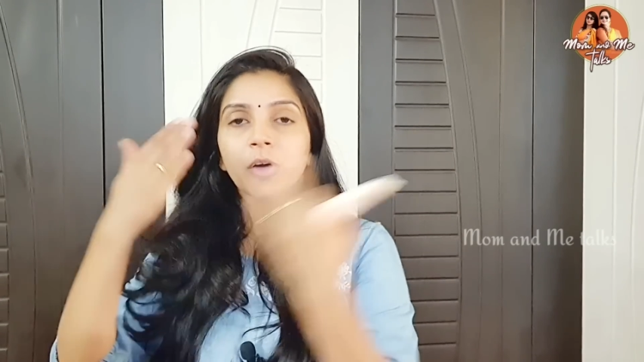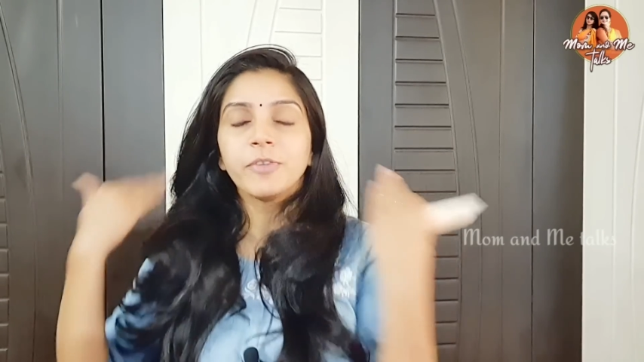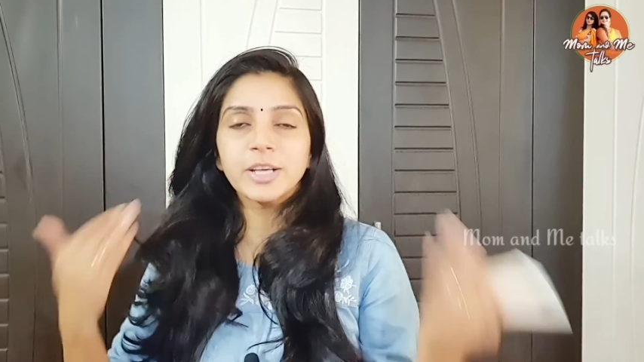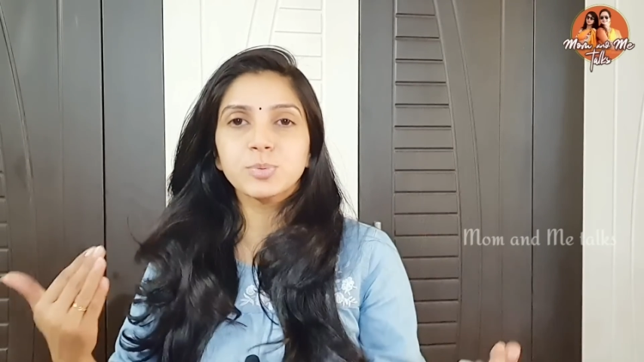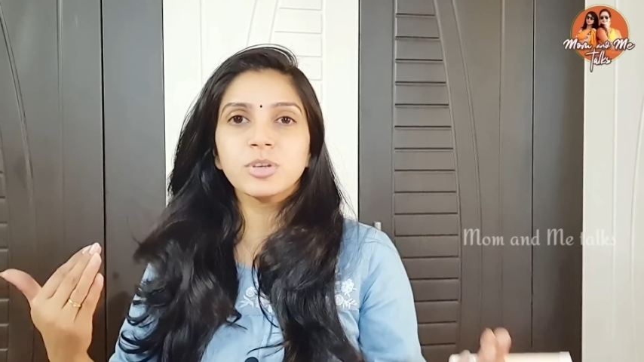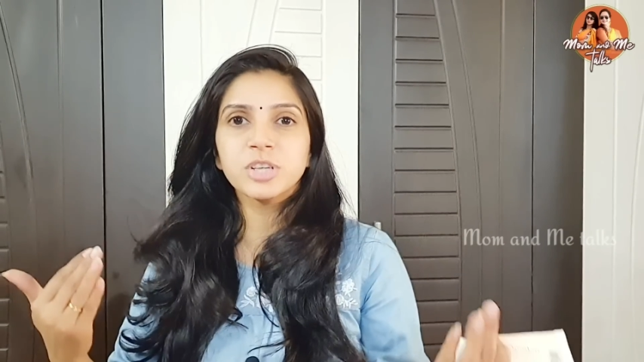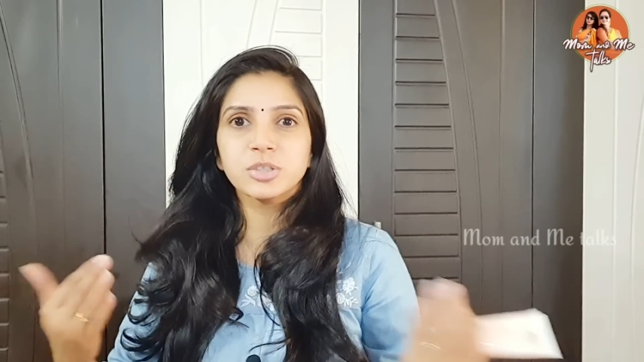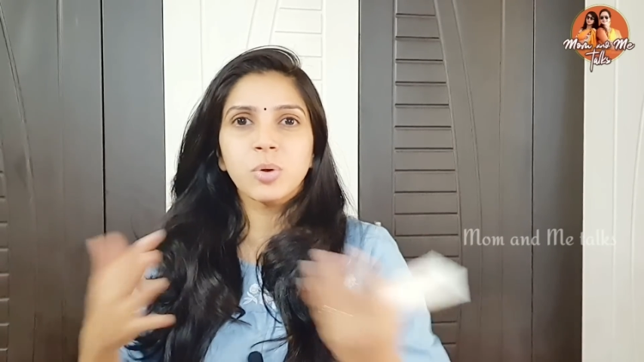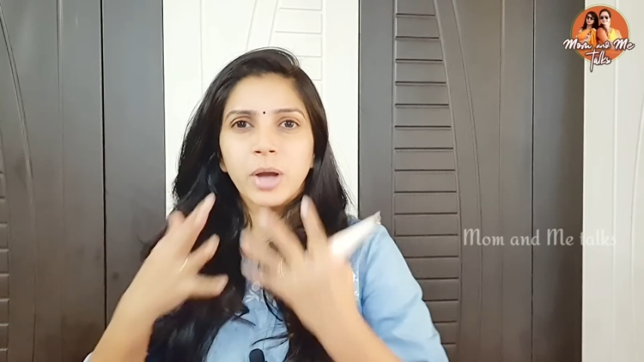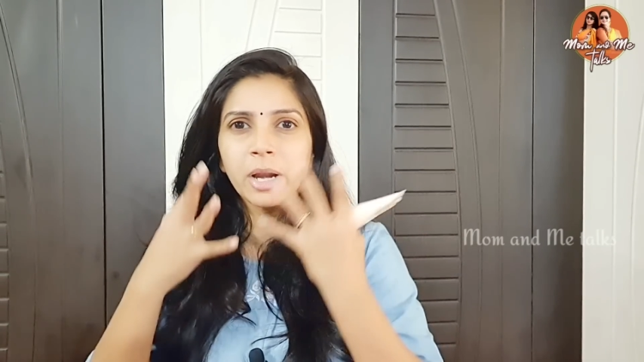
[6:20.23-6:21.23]
ఫేస్ వాష్
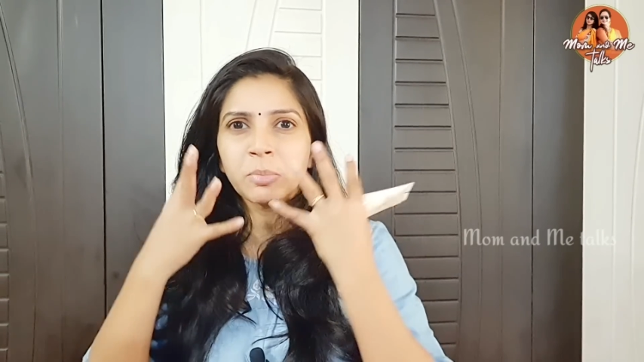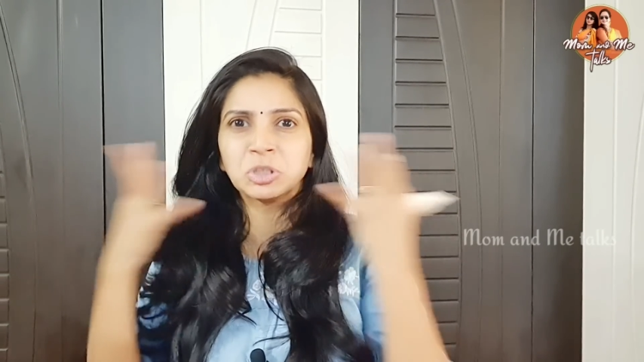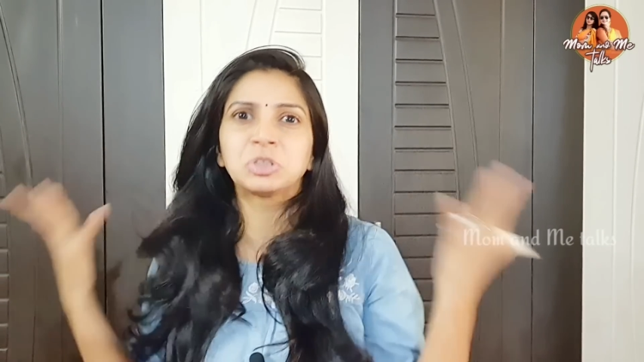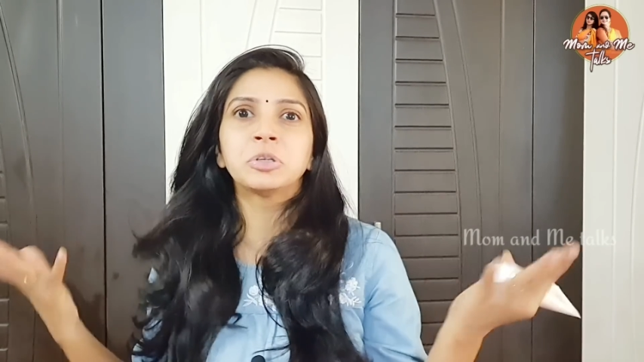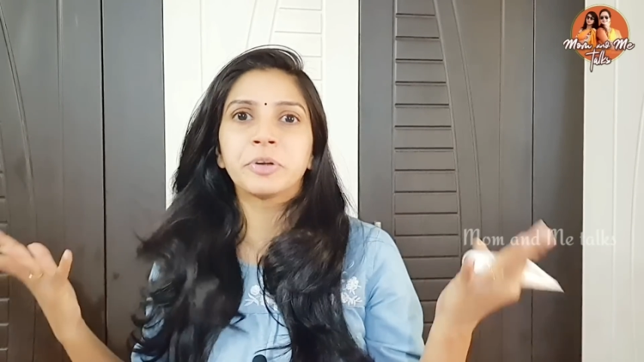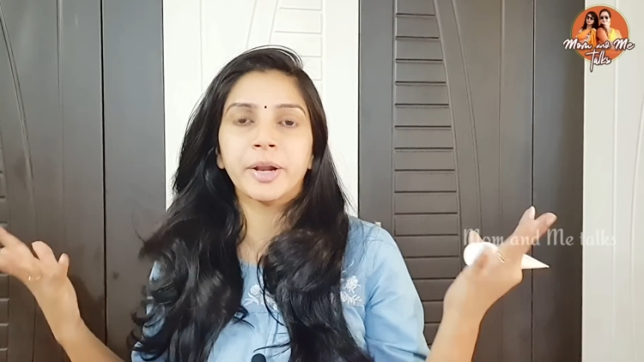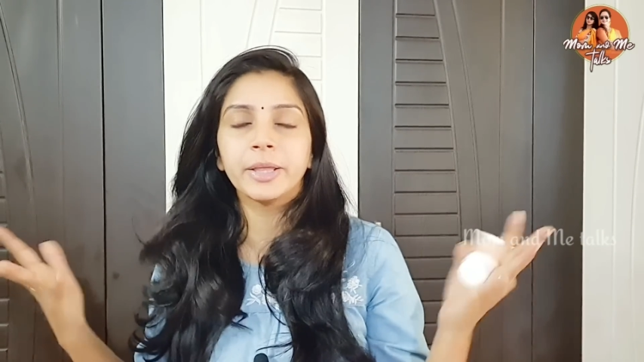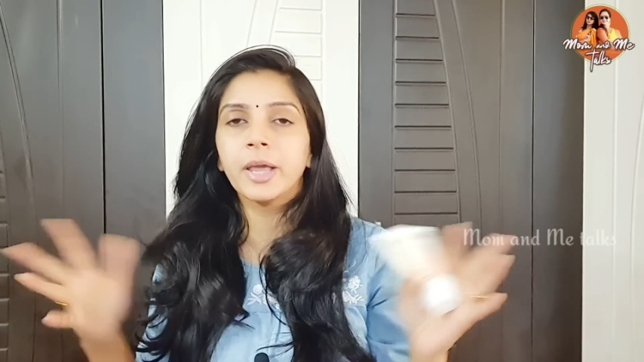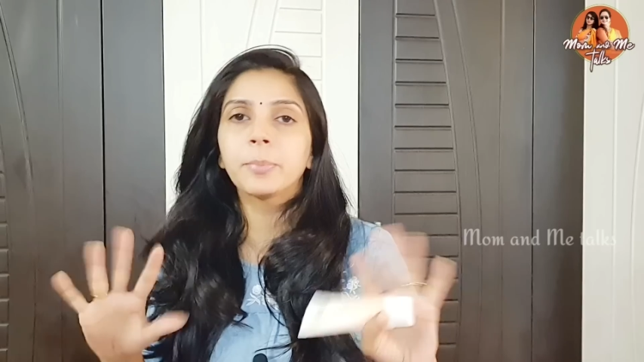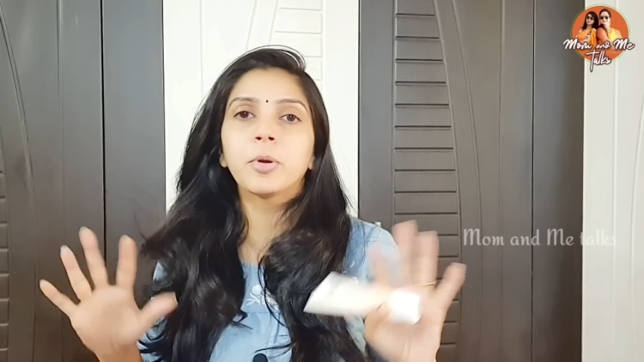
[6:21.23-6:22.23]
చేసుకోగానే మొత్తం డ్రై
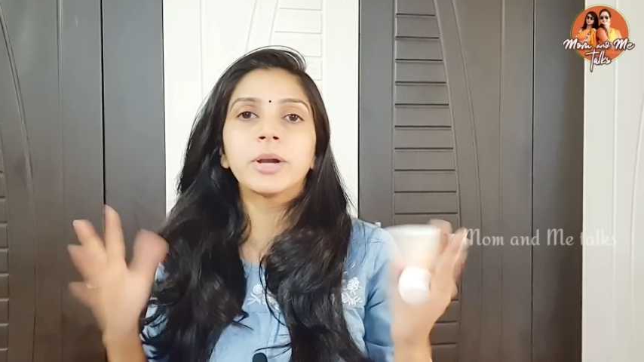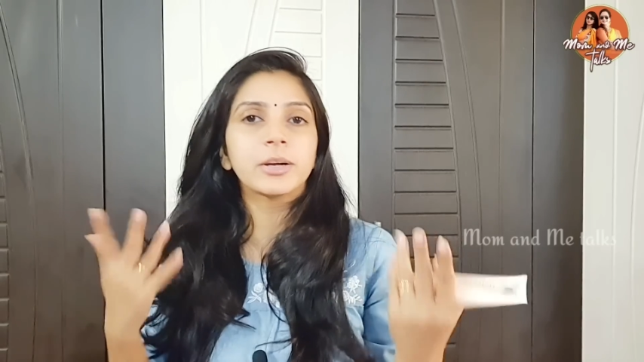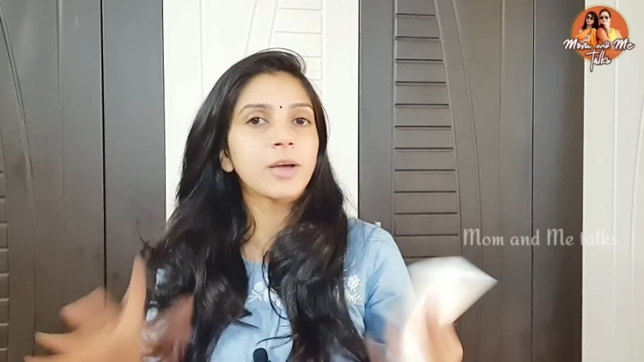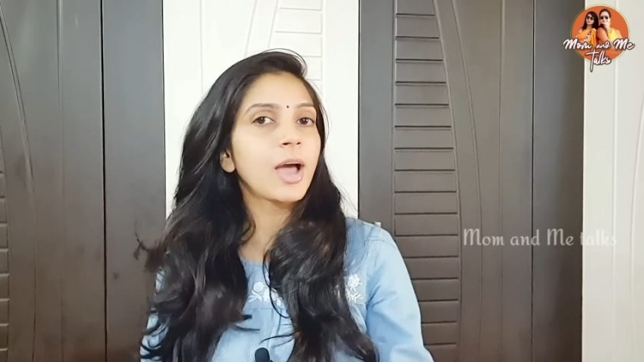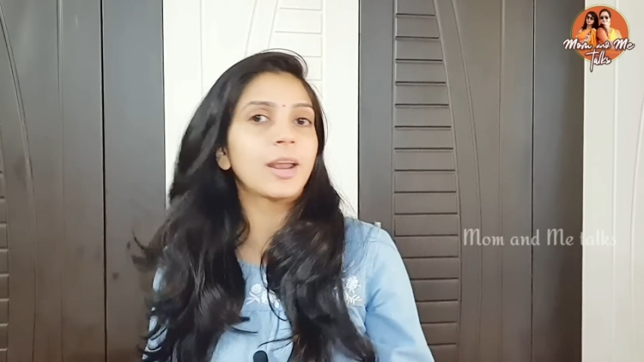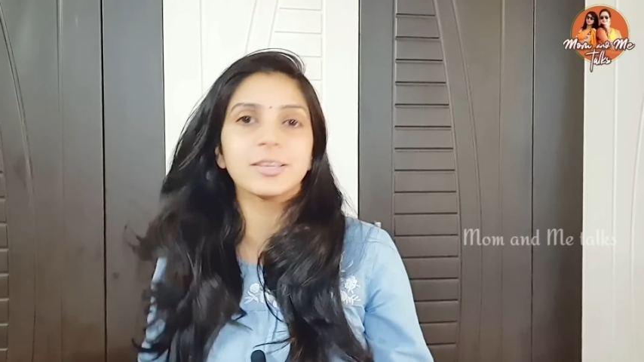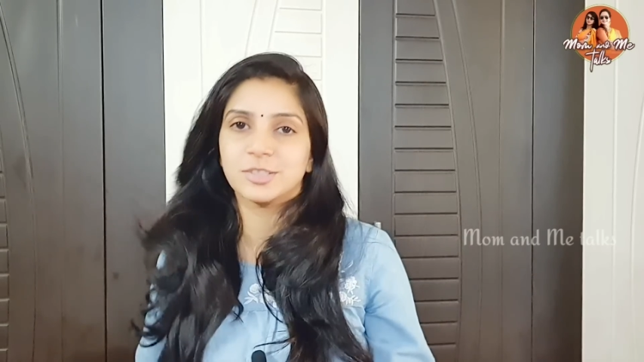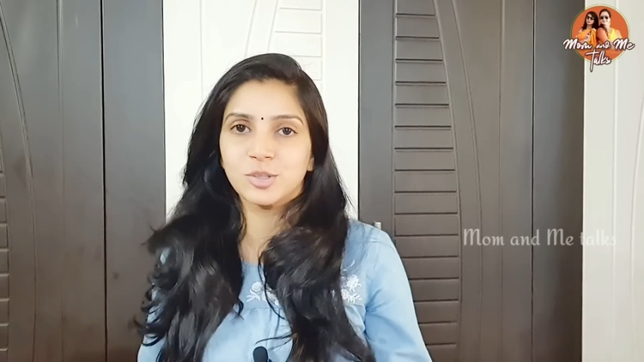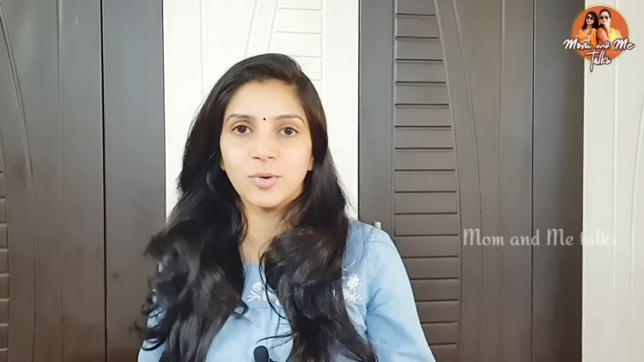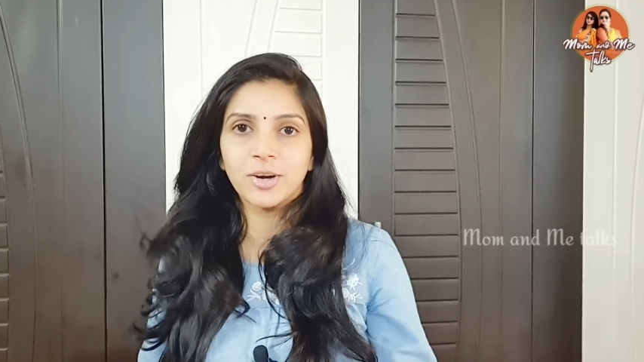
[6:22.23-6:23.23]
అయిపోయినట్టుగా అలా
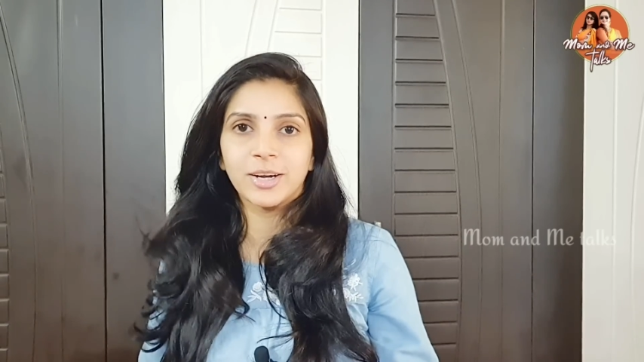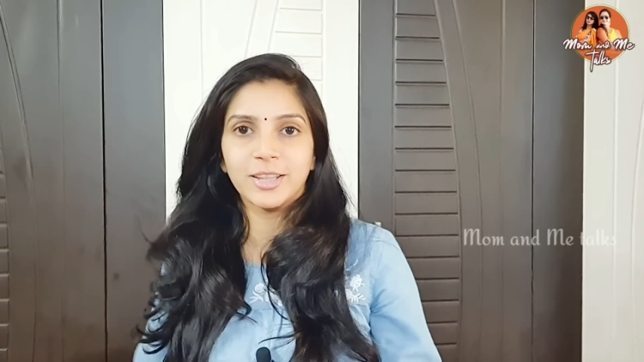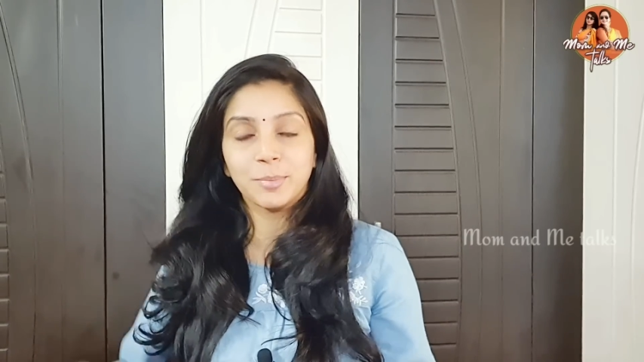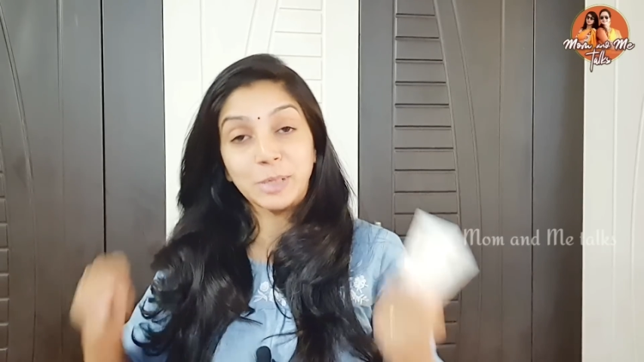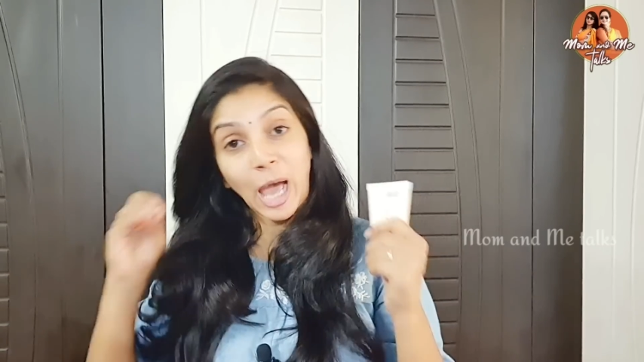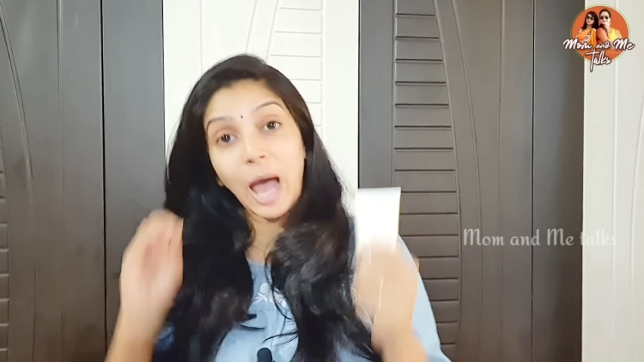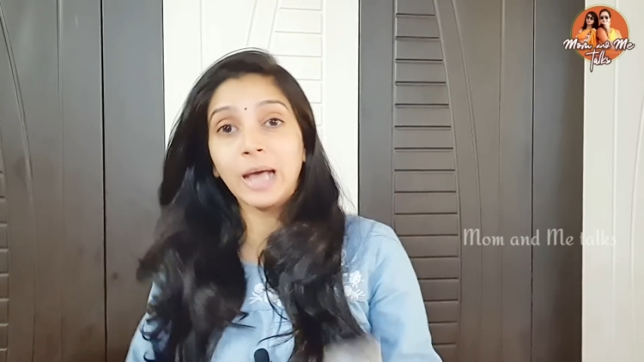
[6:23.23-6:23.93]
అస్సలు ఉండట్లేదు అనమాట